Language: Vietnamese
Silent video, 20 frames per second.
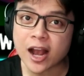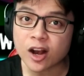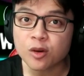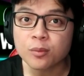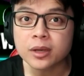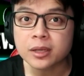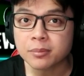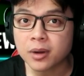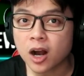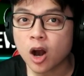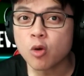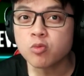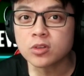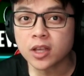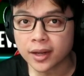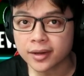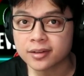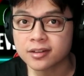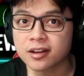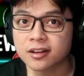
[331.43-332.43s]
ban của mình mà không
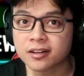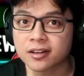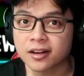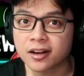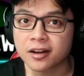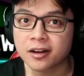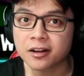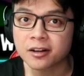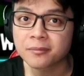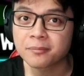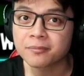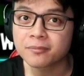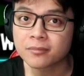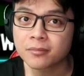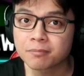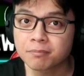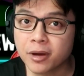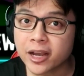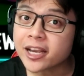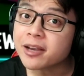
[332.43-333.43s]
nhận được uh,
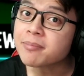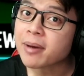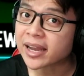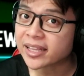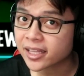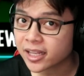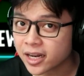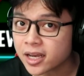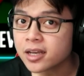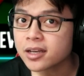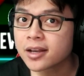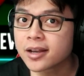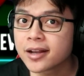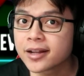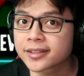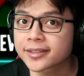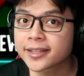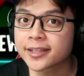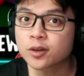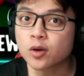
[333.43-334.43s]
mấy cái mảnh này đấy
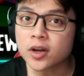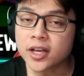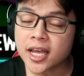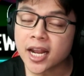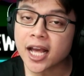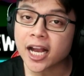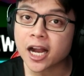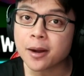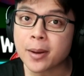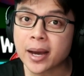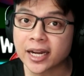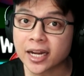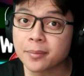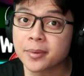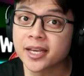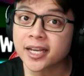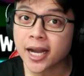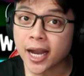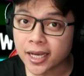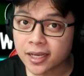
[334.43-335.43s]
Thì có nghĩa là các bạn đã
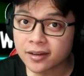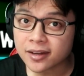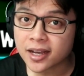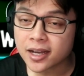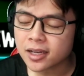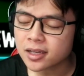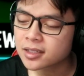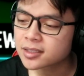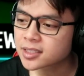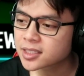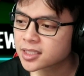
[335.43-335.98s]
bị kích rồi đấy